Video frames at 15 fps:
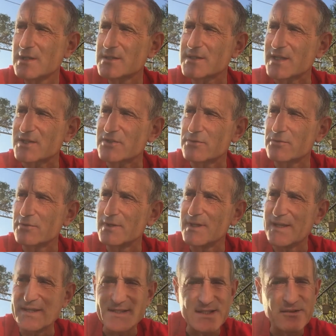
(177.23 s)
Ça sont
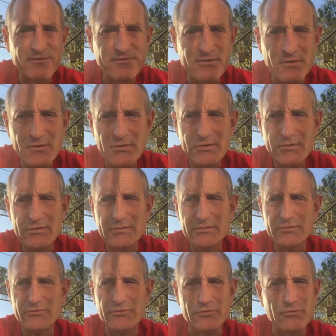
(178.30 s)
les il
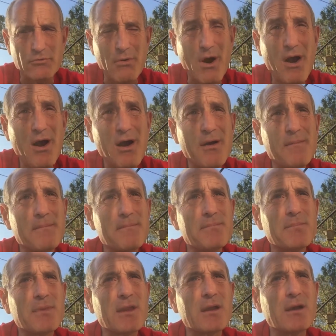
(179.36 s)
faut, tu dois,
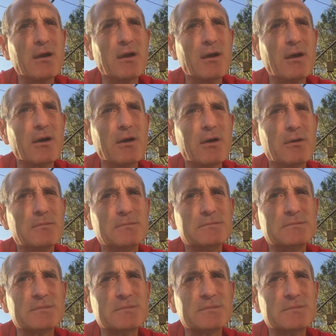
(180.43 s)
euh,